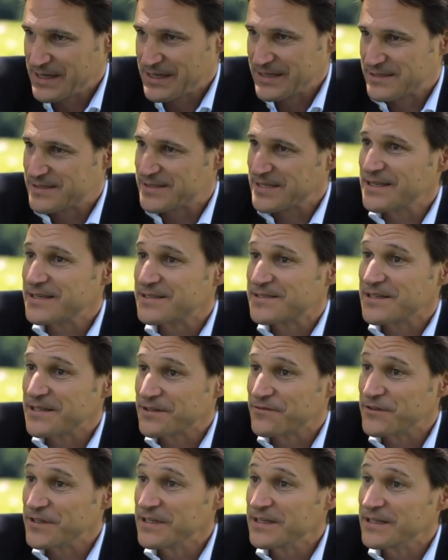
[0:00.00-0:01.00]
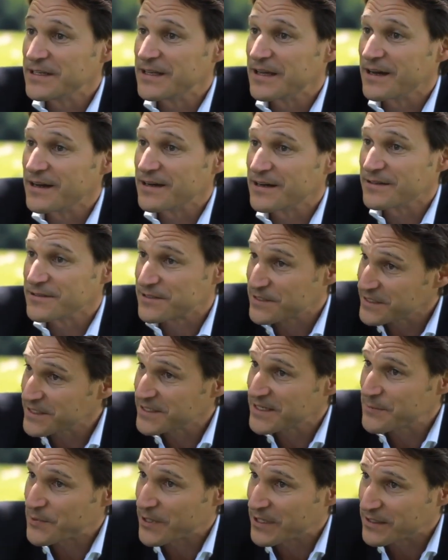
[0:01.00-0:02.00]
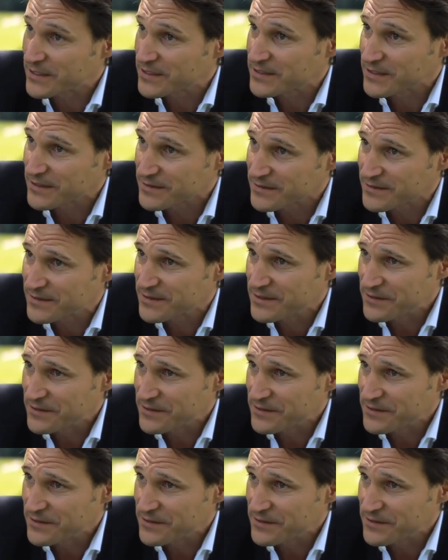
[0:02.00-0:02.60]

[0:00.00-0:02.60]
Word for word: sehr, sehr viel als Licht gebracht hat